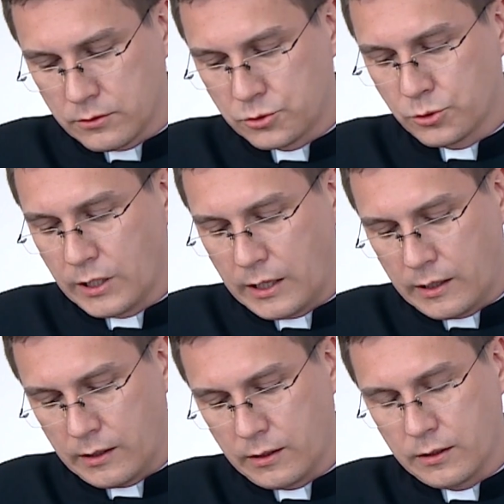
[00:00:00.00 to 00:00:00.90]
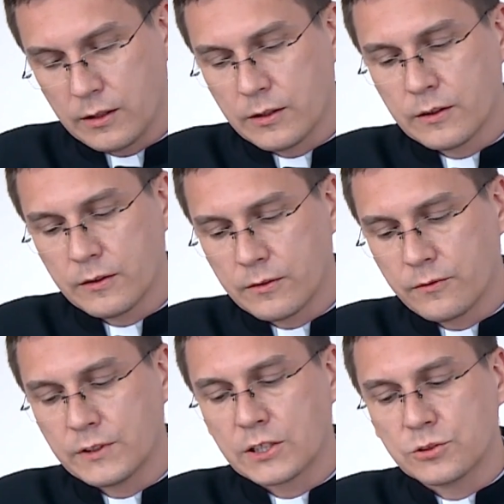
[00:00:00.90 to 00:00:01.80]
Cuda
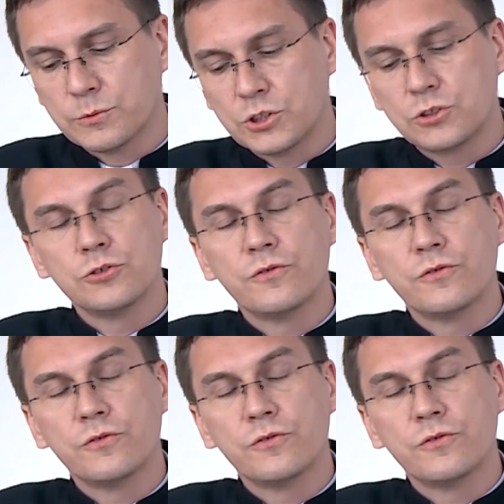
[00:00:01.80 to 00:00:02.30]
w naszym życiu